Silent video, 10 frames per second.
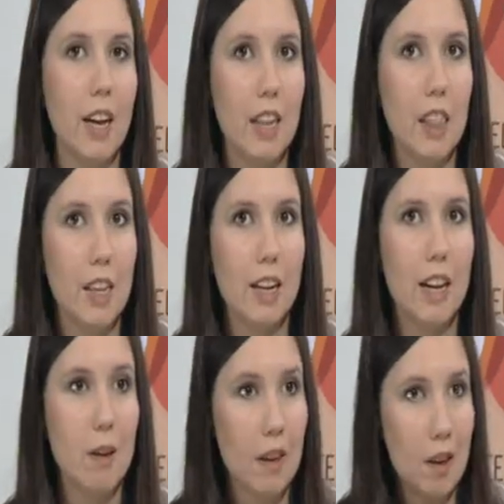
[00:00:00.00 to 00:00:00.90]
hay que decir
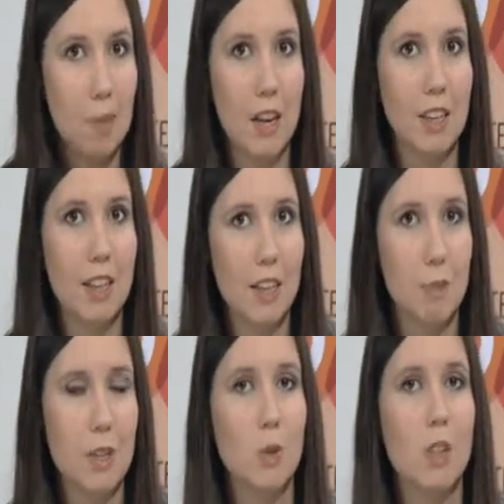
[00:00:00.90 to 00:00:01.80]
que el planeta
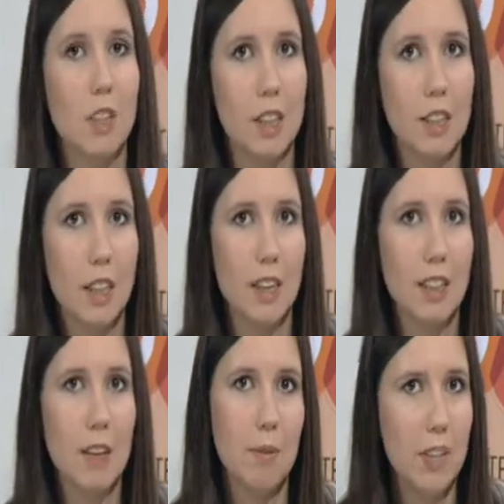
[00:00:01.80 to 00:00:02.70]
de Pascua está en
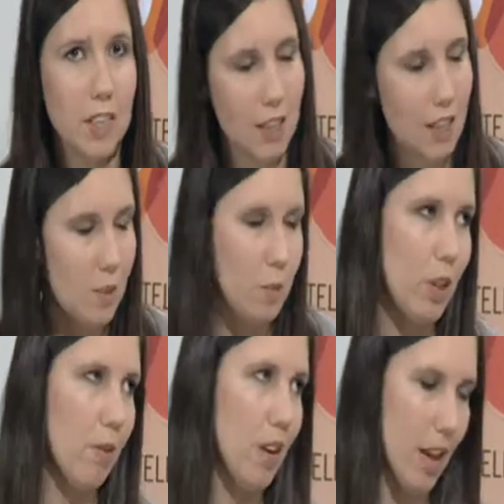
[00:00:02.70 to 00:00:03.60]
internet también, así que se
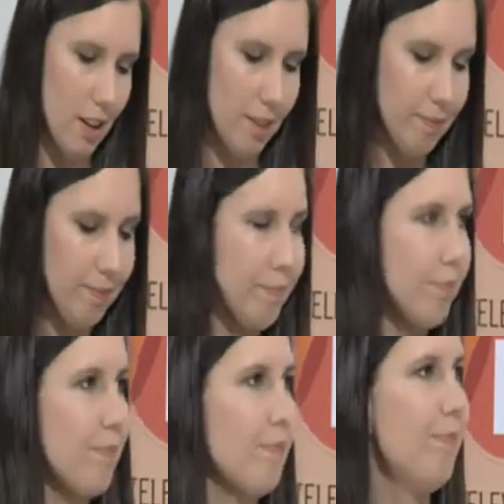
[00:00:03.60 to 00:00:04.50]
puede ver ahí.
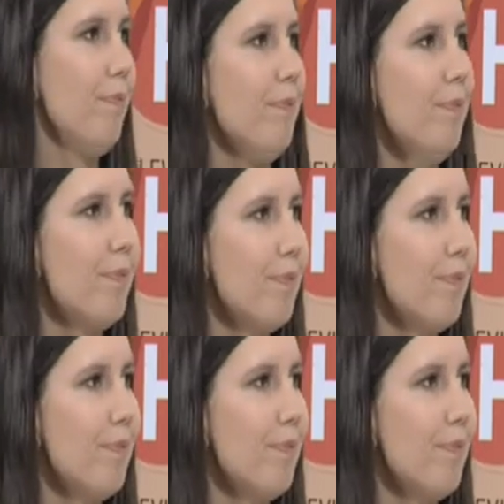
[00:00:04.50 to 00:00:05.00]
Desde luego que sí, muy